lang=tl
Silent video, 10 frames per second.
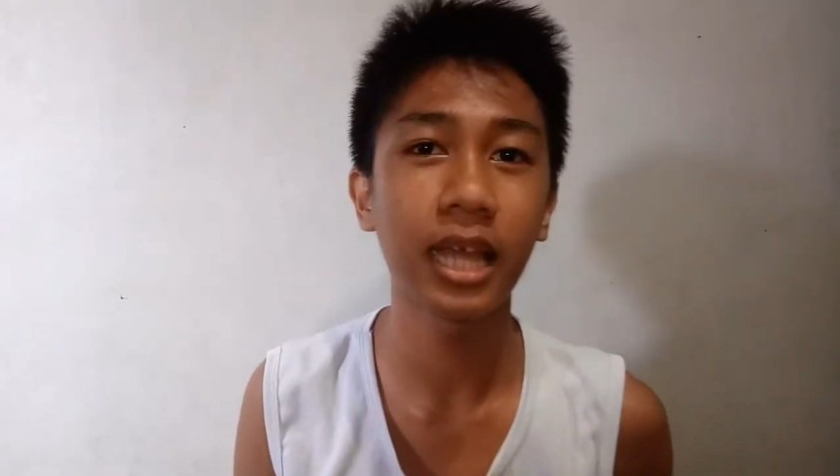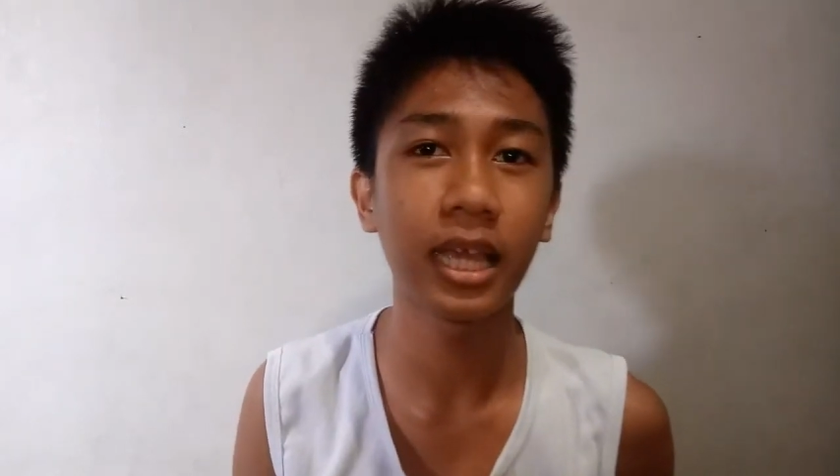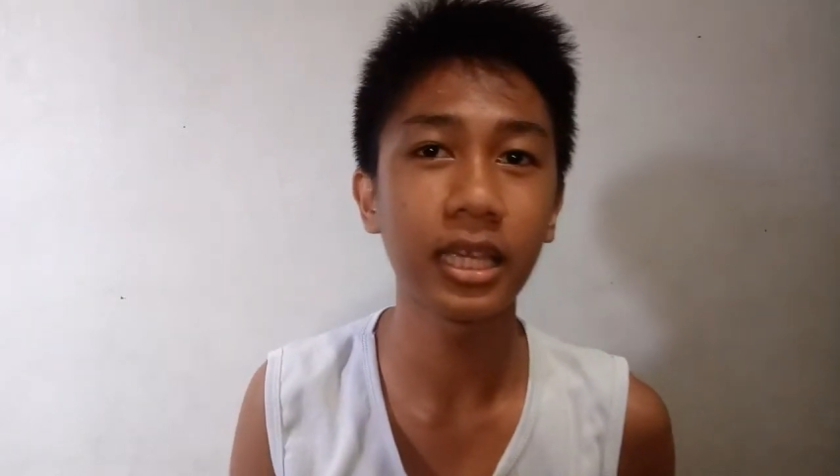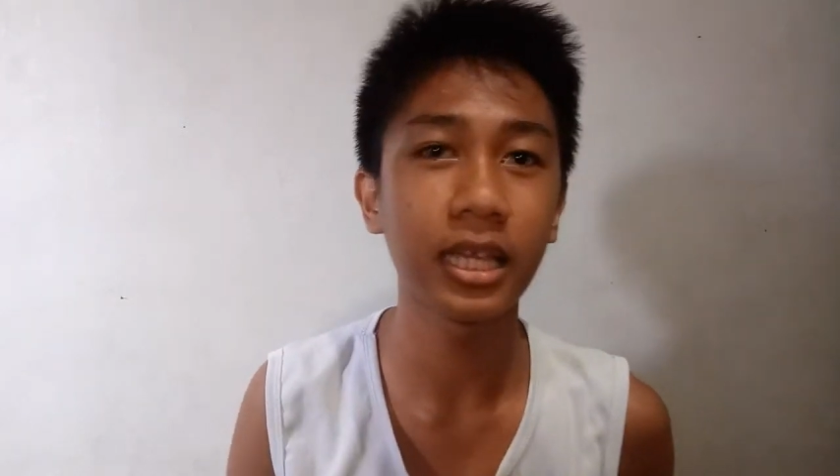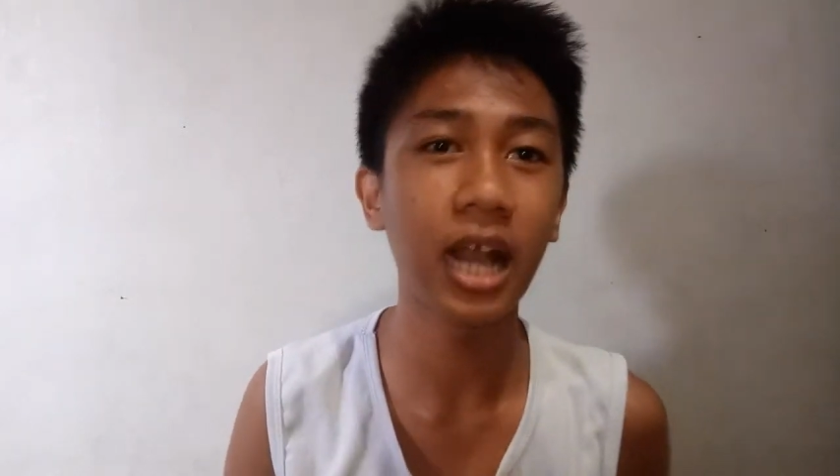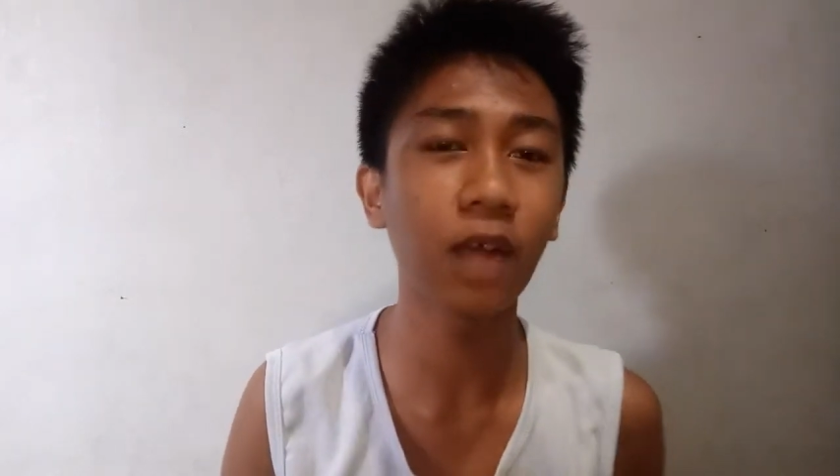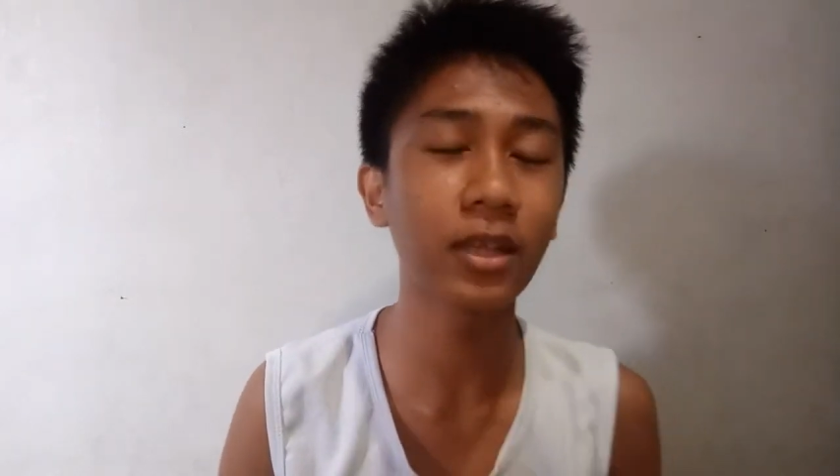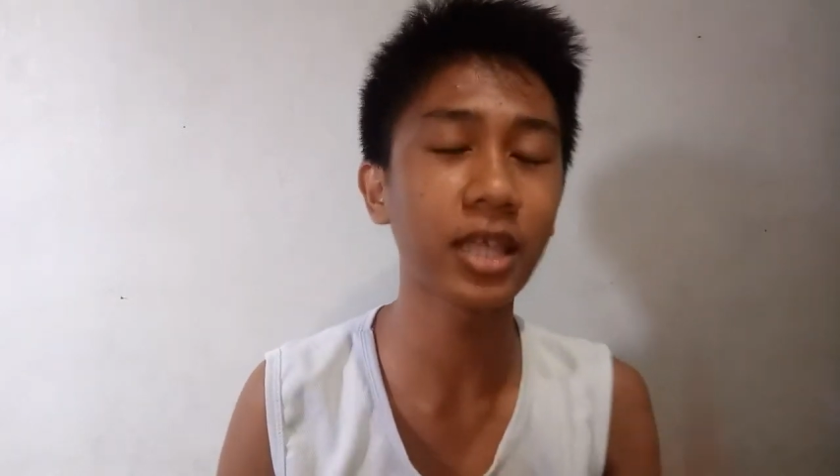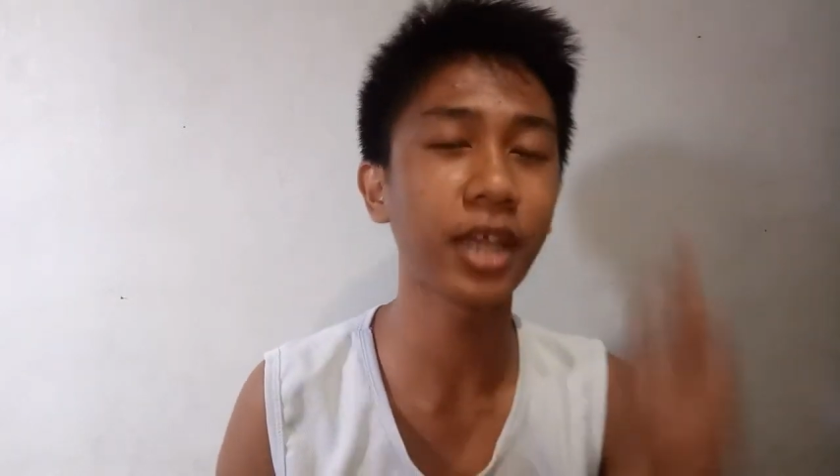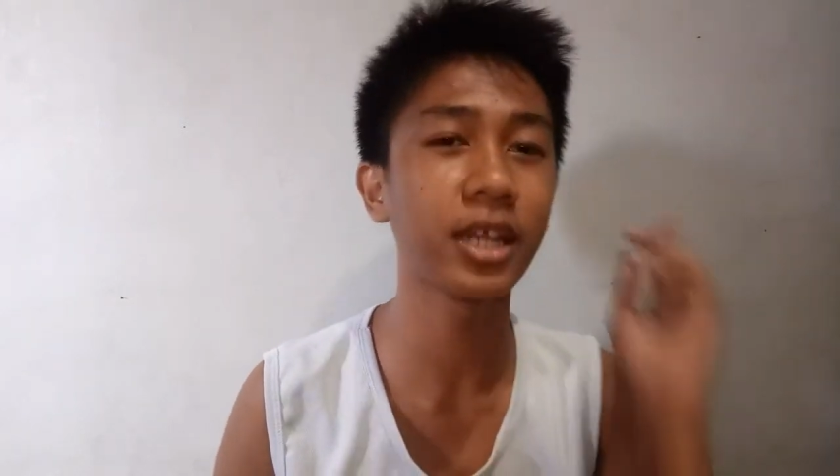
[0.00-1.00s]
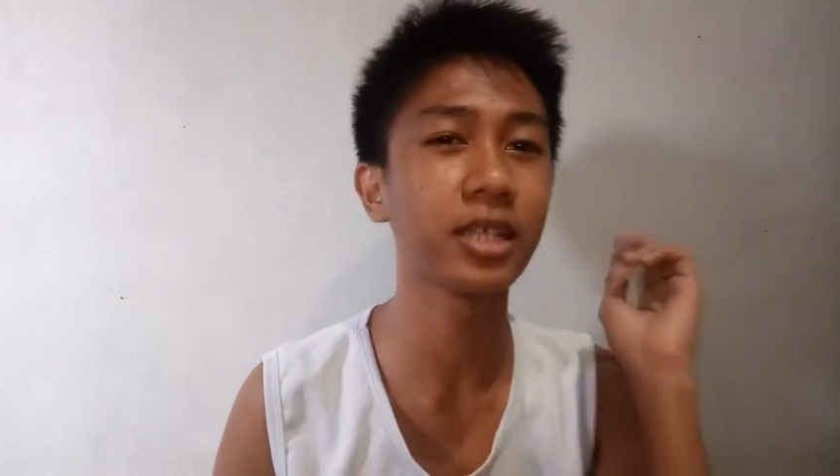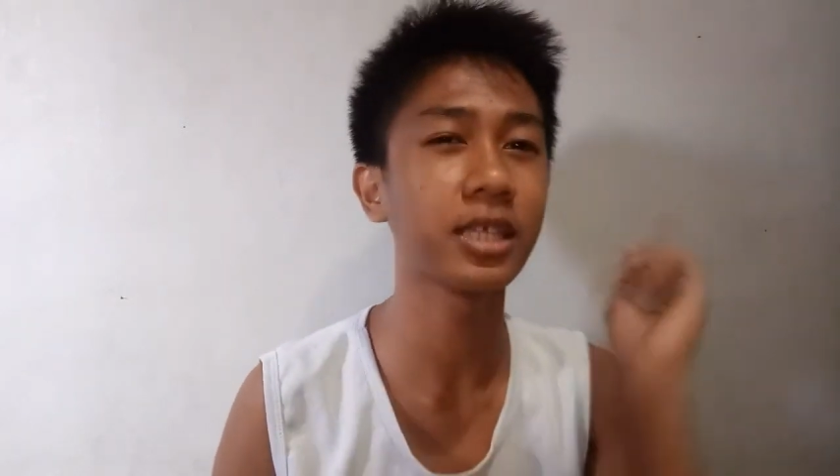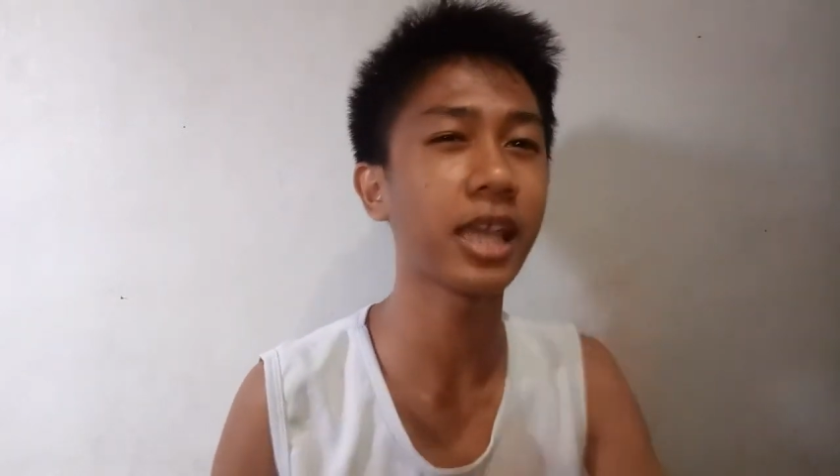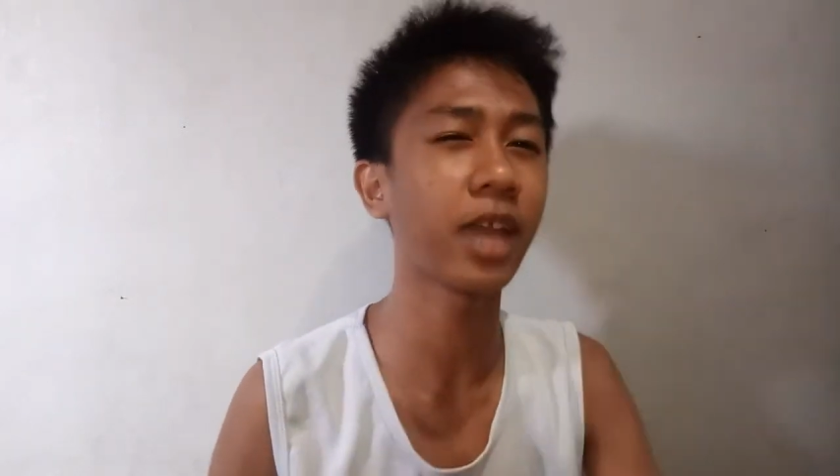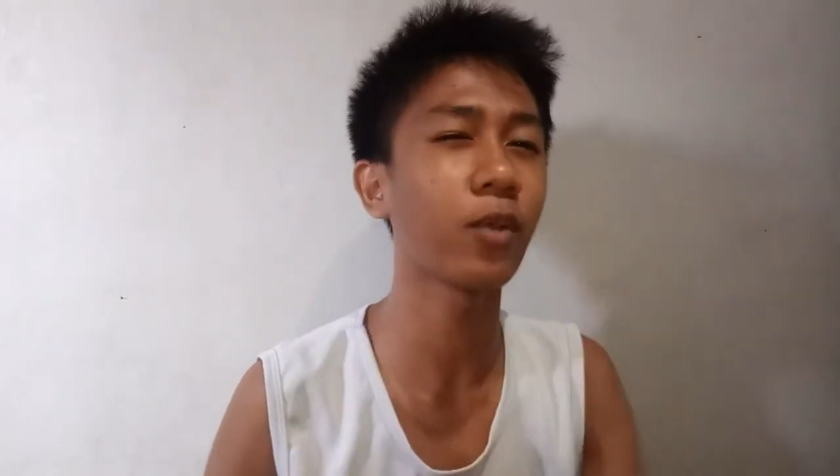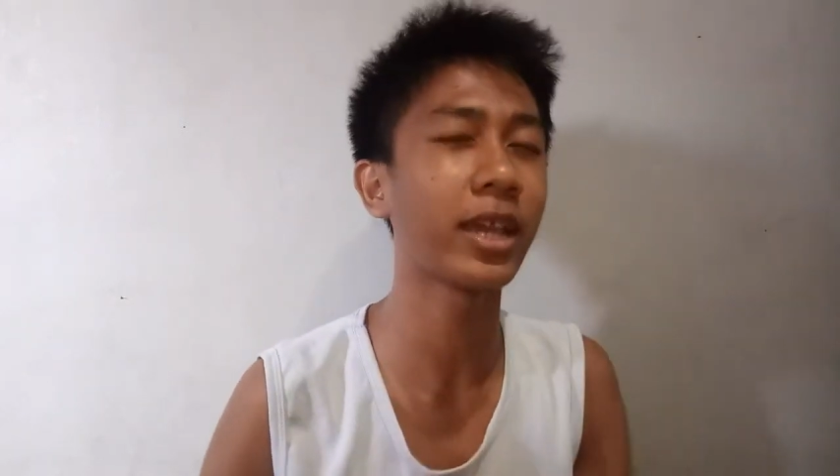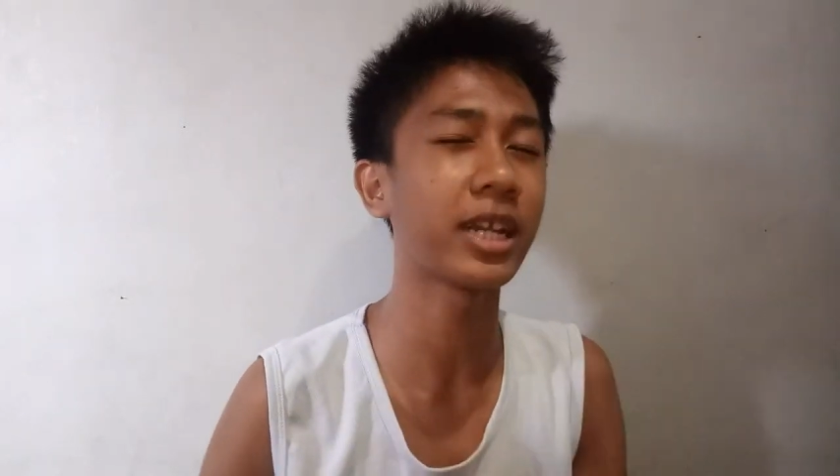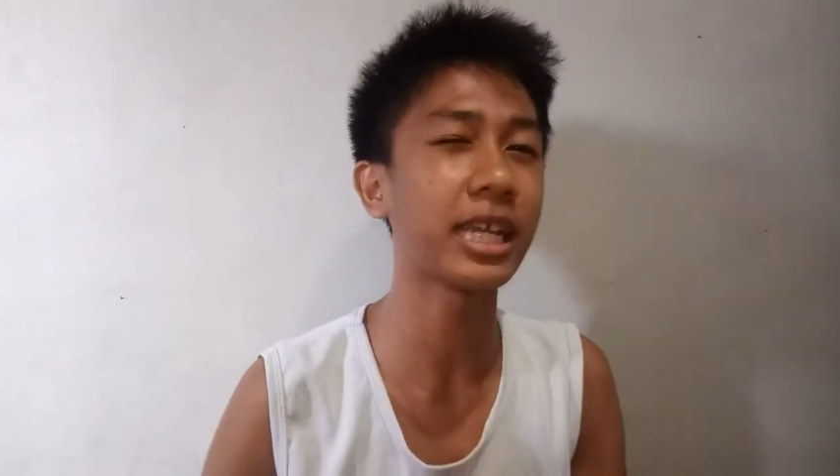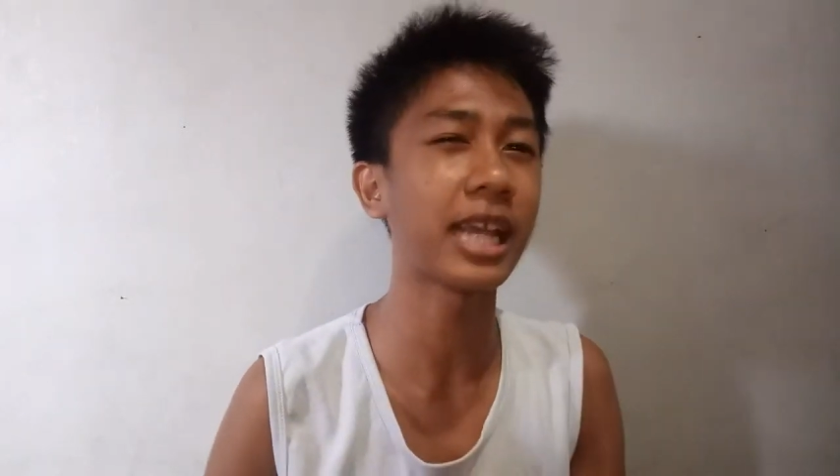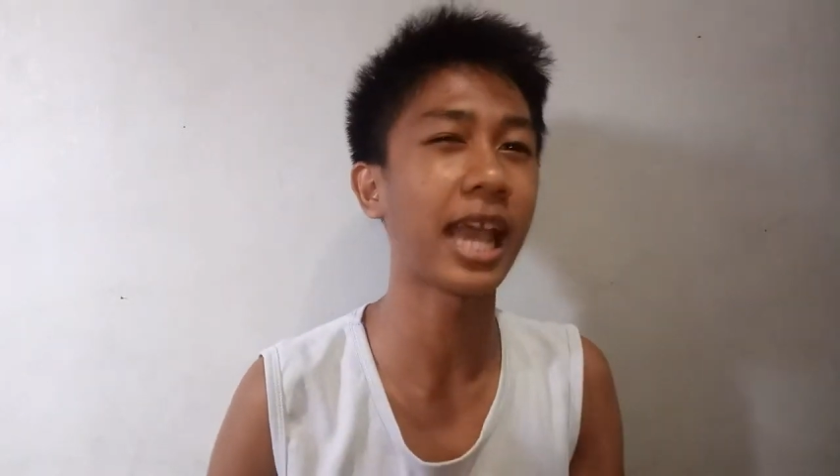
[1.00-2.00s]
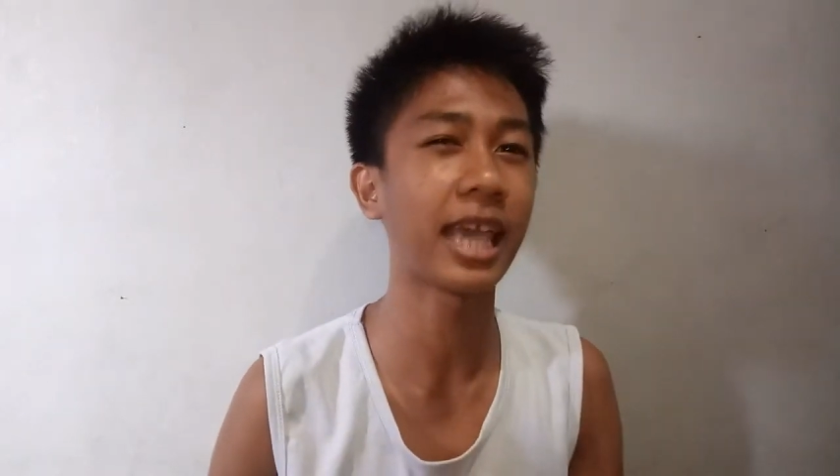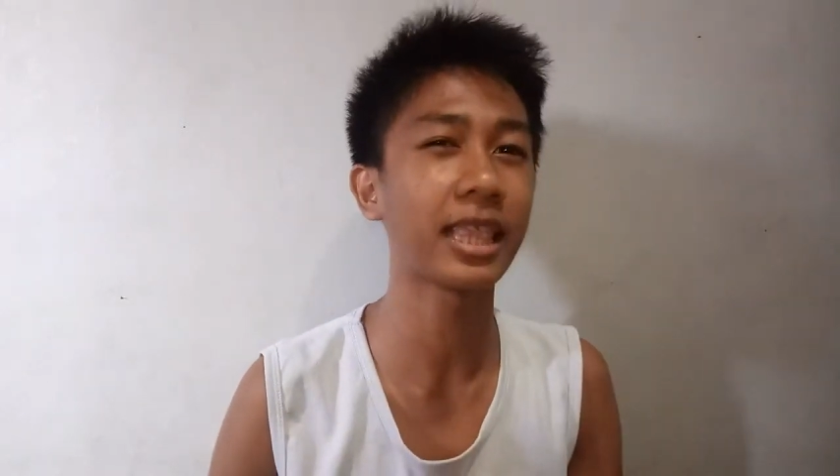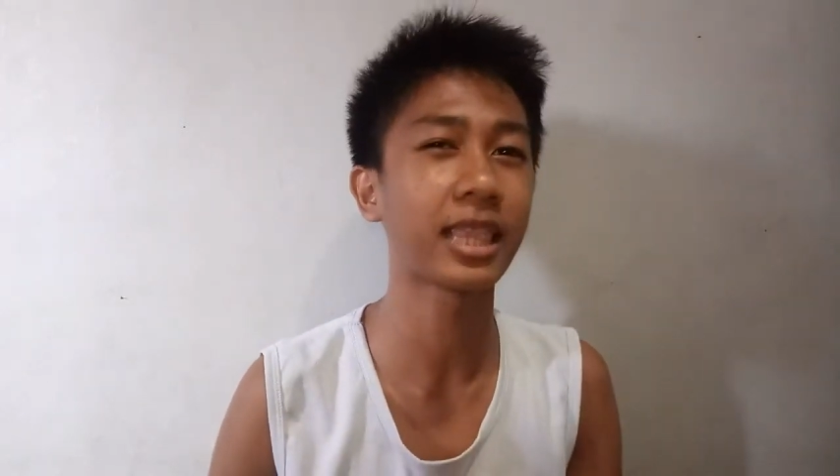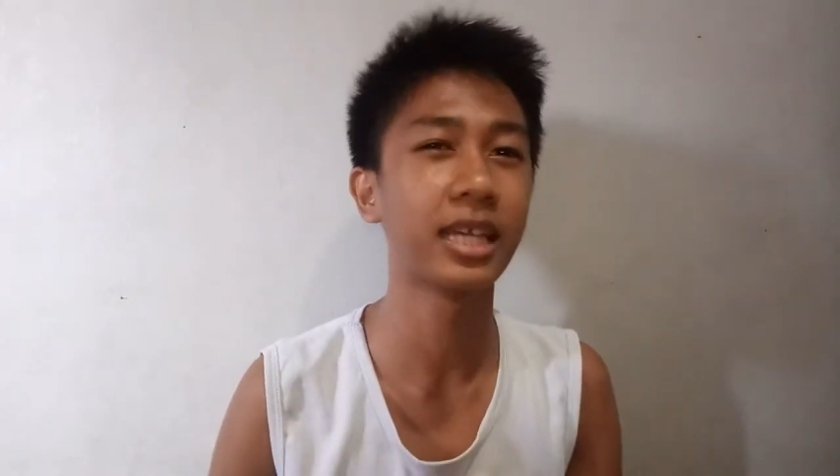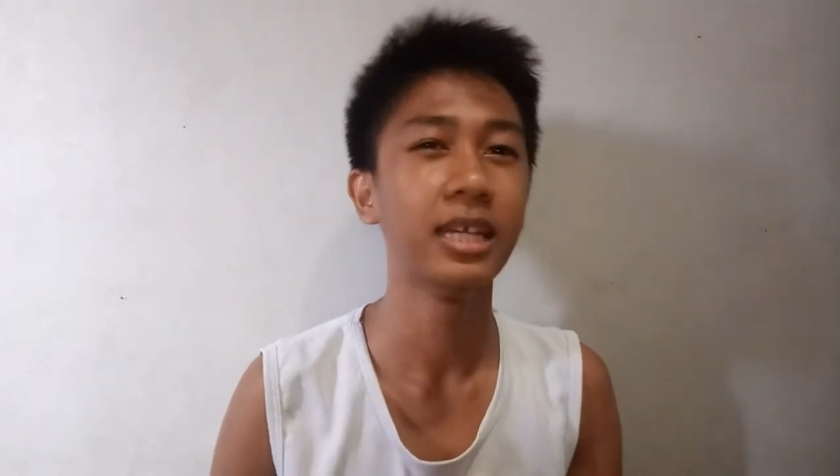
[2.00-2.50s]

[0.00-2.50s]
ay gagawa tayo ng DIY ring light